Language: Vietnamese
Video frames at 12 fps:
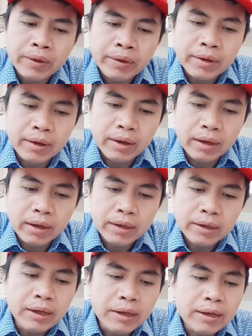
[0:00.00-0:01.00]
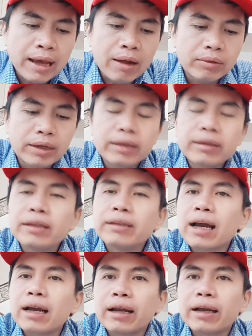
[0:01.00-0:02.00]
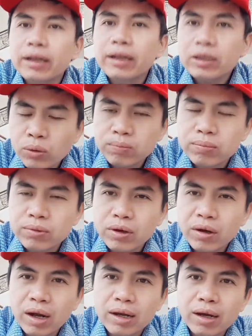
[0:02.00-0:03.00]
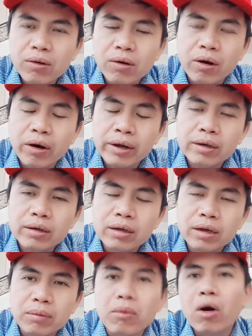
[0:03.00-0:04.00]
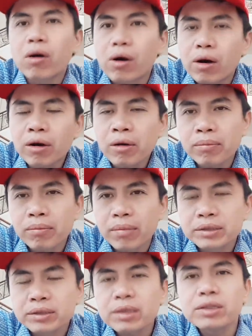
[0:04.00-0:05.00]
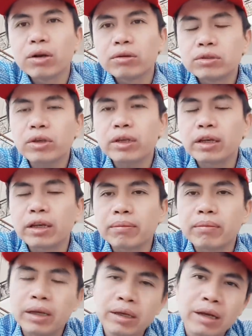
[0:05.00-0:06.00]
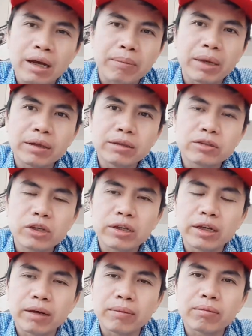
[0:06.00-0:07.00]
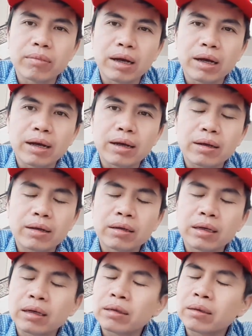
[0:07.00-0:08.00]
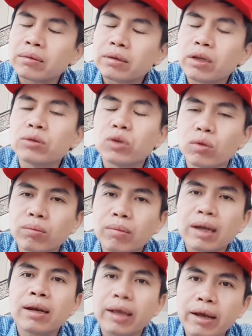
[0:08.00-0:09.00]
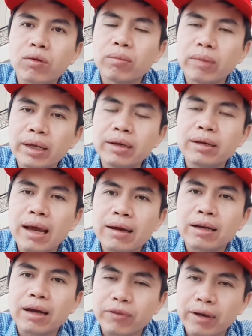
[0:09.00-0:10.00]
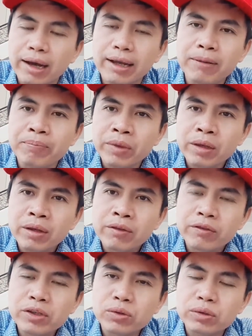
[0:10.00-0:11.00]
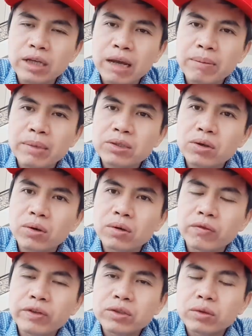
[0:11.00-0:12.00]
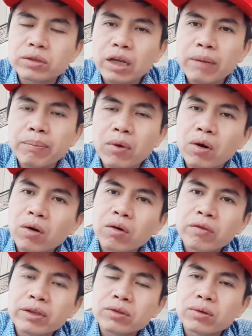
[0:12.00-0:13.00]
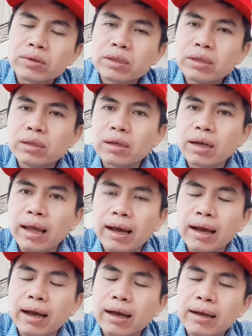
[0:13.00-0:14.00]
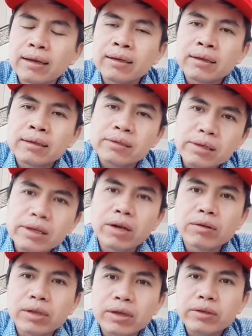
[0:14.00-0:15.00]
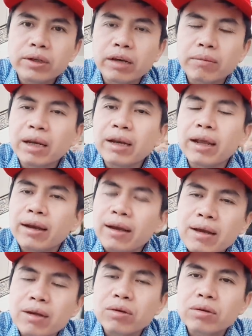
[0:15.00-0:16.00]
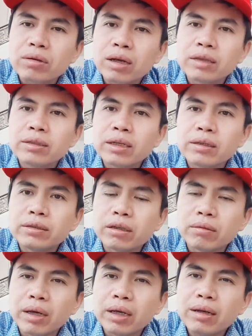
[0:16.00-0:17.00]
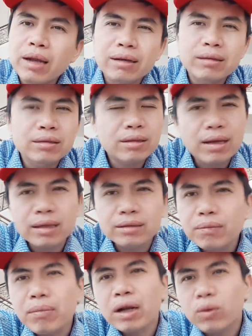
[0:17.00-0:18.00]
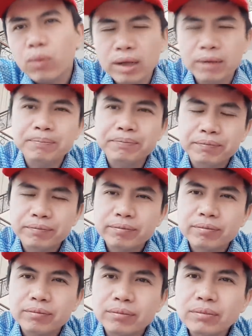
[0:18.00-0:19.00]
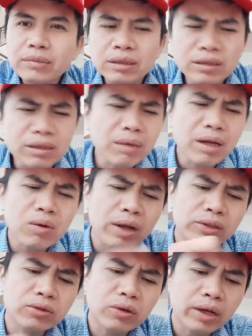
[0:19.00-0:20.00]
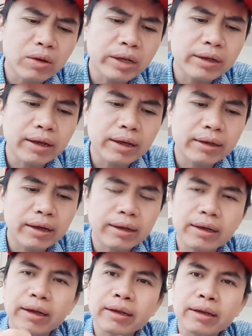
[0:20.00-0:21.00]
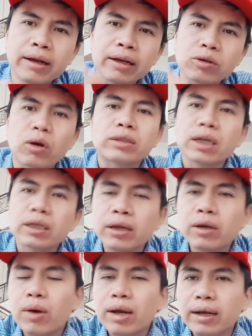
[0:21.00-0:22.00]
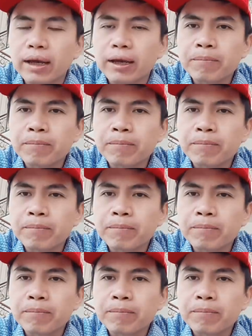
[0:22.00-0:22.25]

À, khi nào thì cái tình trạng này kết thúc đó là câu hỏi được bó ngỏ mà rất nhiều những doanh nghiệp Mỹ đặc biệt là những doanh nghiệp mà à, tiêu dùng bán lẻ của Mỹ đang gặp phải ví dụ như Amazon ví dụ như Apple ví dụ như là rất nhiều những cái doanh nghiệp bán lẻ khác à, trên thị trường Mỹ đang đang rất băn khoăn rất băn khoăn cho cái cái cái cái cái cái trò chơi thế quan này